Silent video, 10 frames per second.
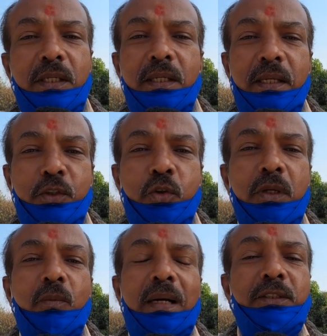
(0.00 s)
जी
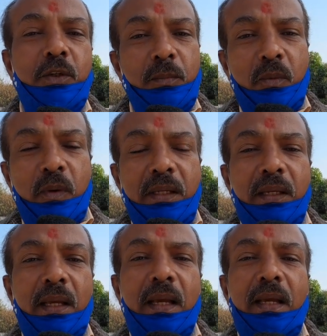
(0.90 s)
एक्चुअली वास्तव में वही
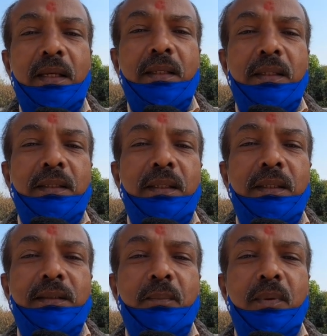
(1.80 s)
है
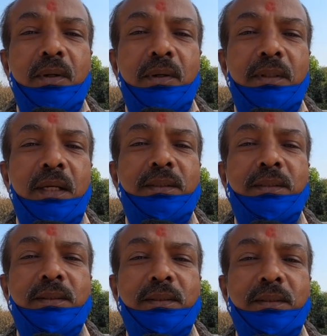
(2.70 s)
कि जब दस
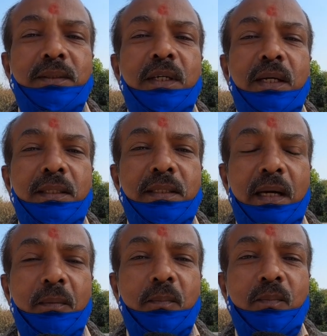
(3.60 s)
जगह से
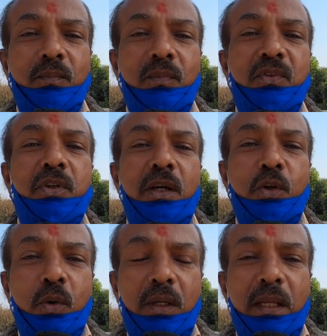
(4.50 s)
हम
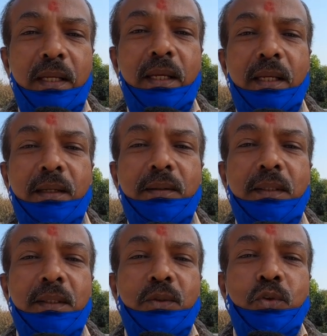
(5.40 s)
सहयोग लेंगे
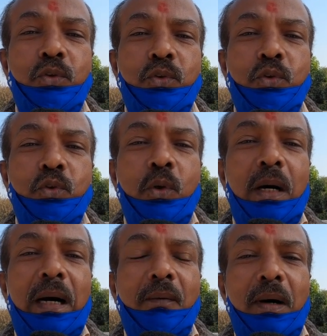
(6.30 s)
तो
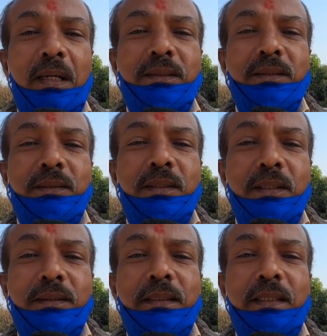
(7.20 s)
आवाज़
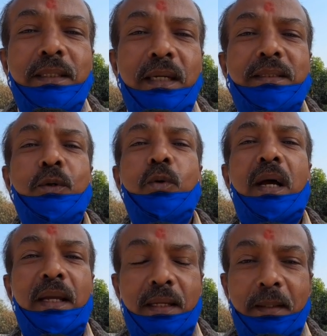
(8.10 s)
दस की कैसे
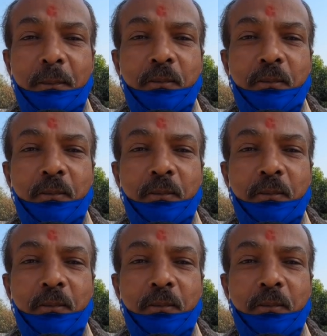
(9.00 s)
उठाएंगे